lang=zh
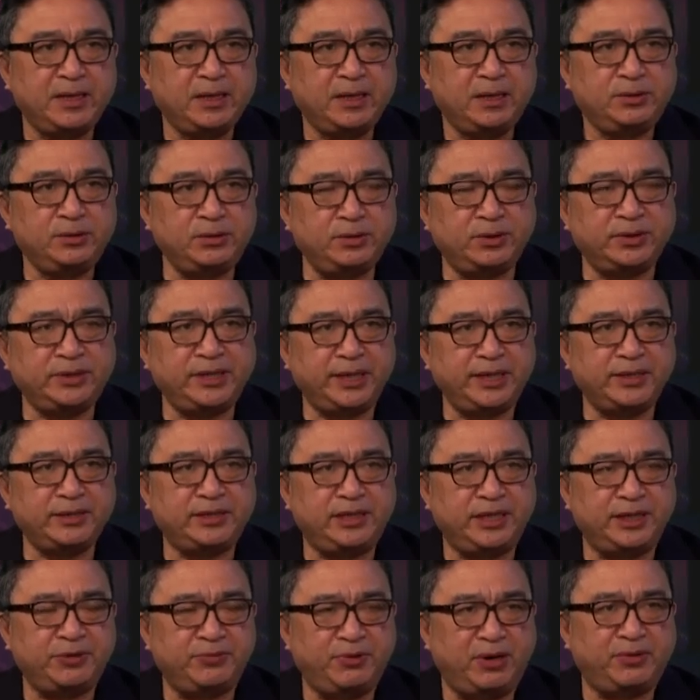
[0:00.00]
如果这种
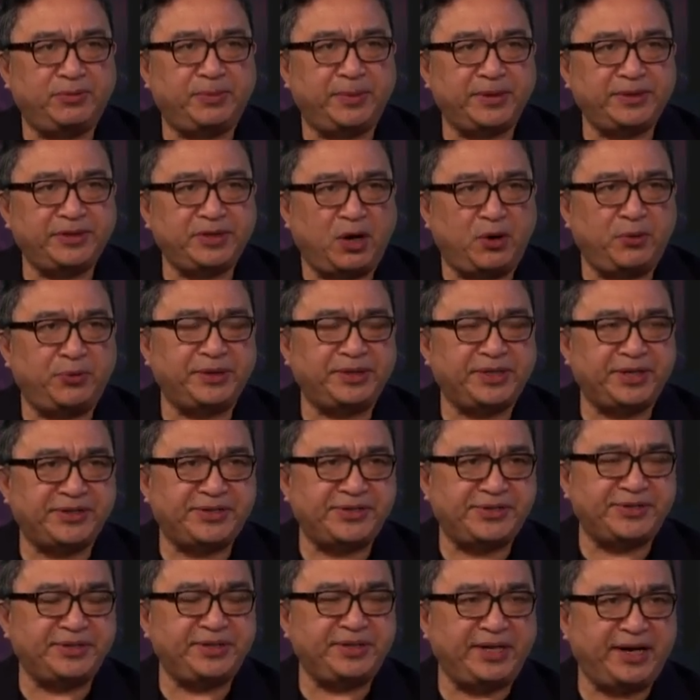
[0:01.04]
情况，我们倒回到
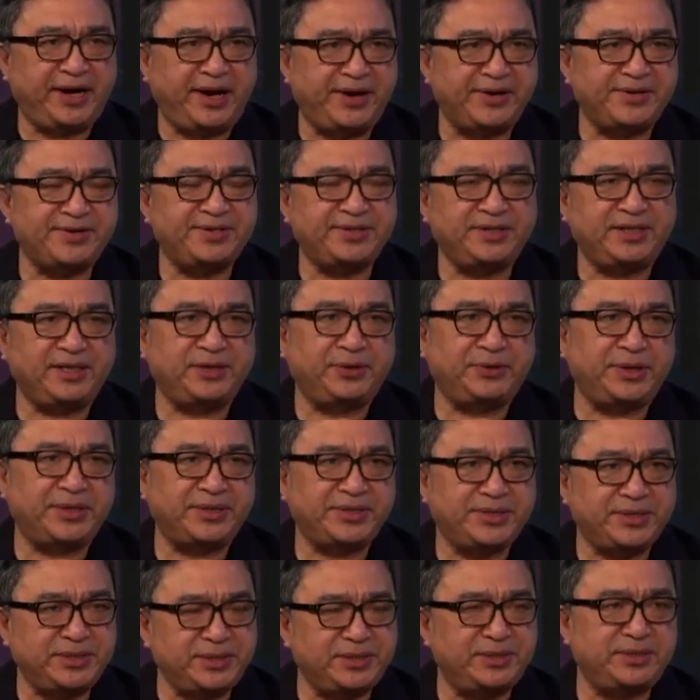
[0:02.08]
十年、二十年或者
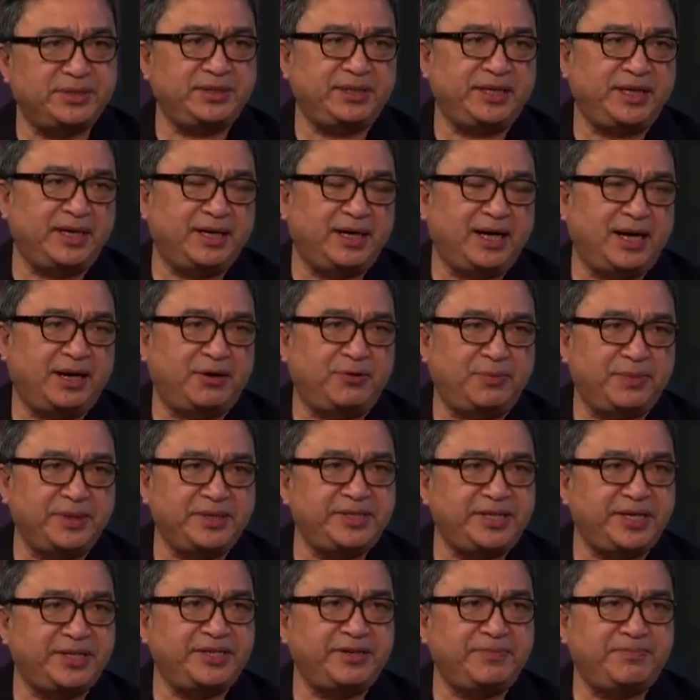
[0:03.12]
四十年啊，我们
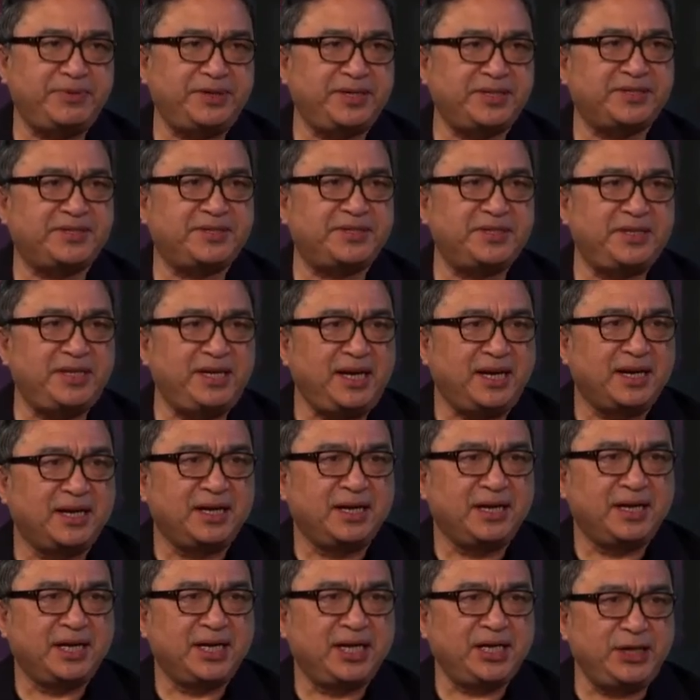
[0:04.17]
简直不可思议，
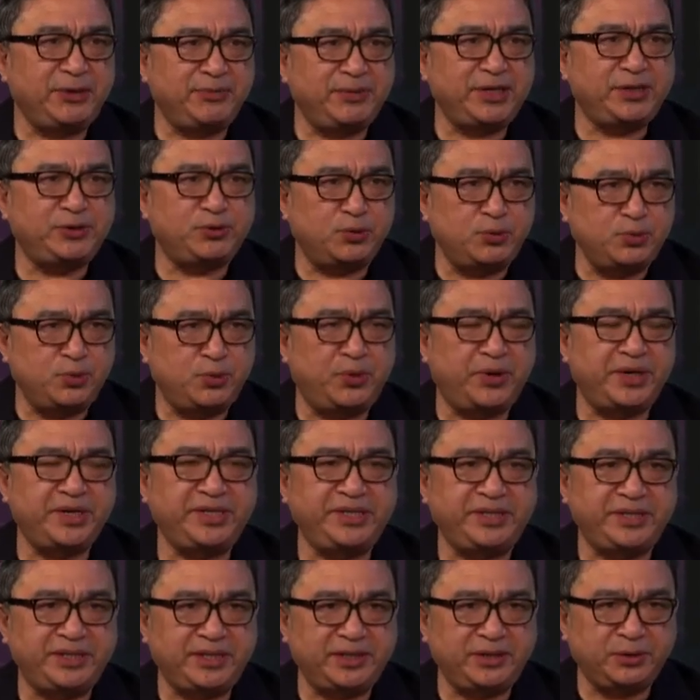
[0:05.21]
因为中国
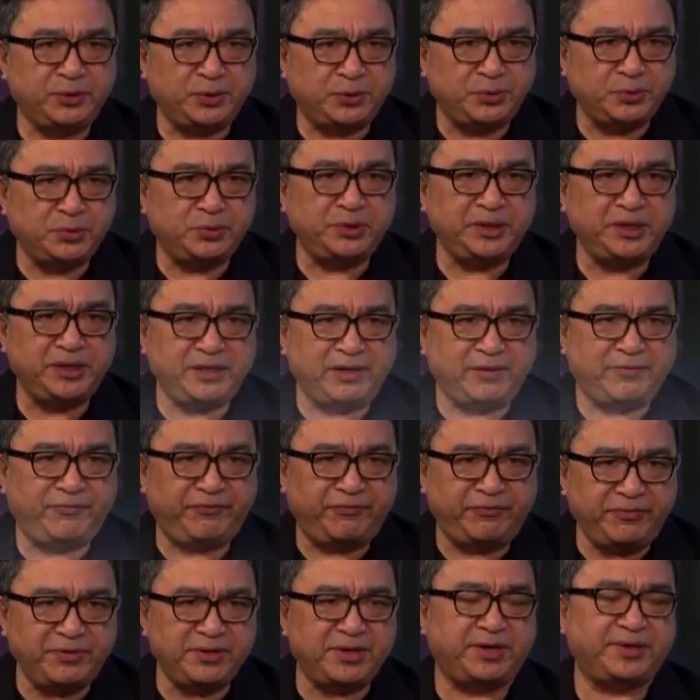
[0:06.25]
已经通过一种
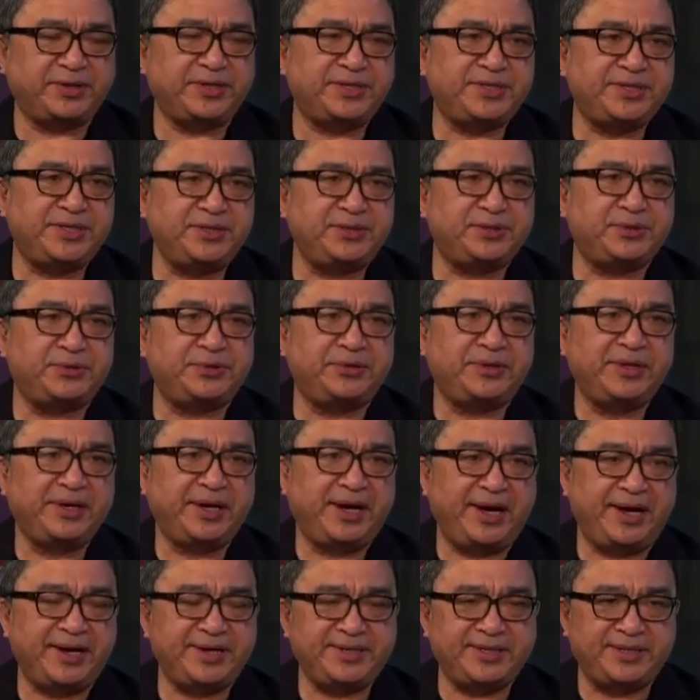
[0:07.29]
户考的制度
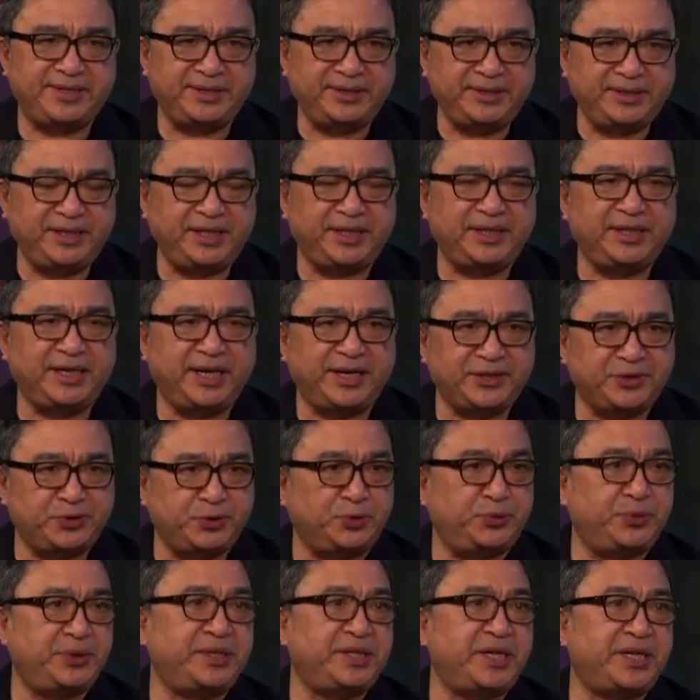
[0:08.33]
啊，实行了所
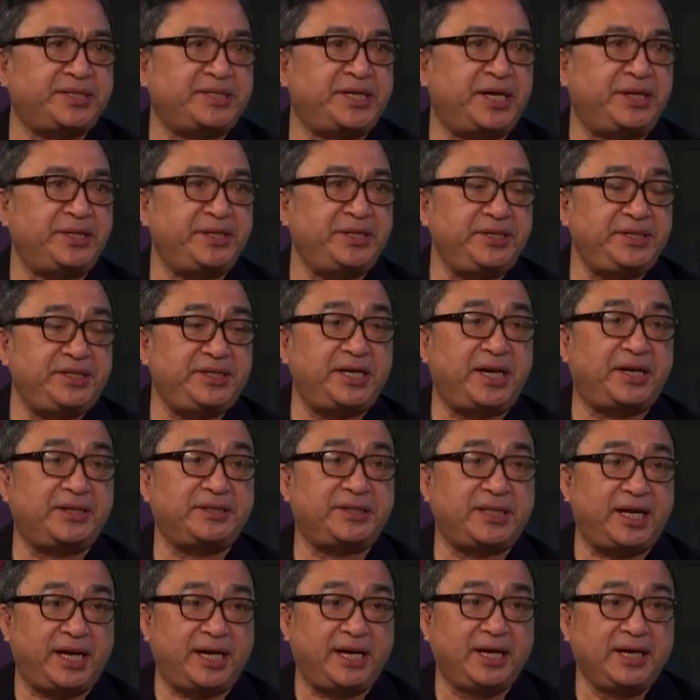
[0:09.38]
谓的城乡
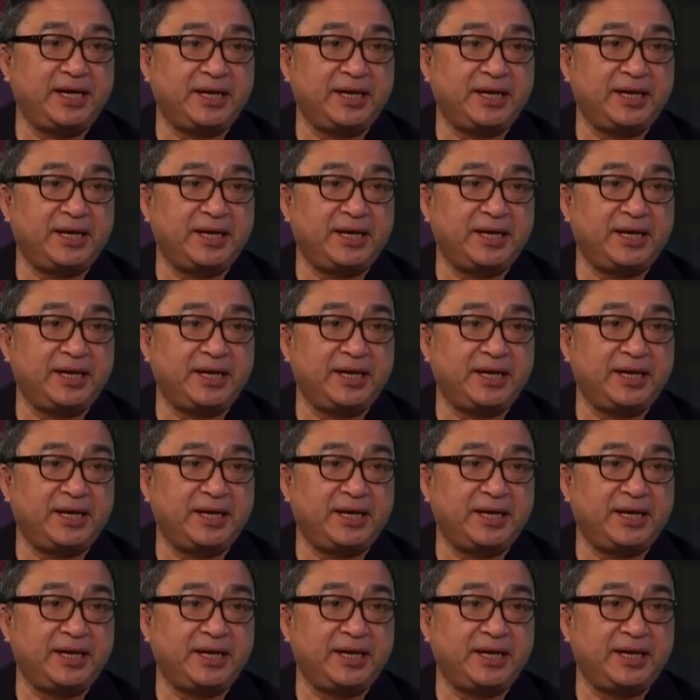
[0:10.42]
的。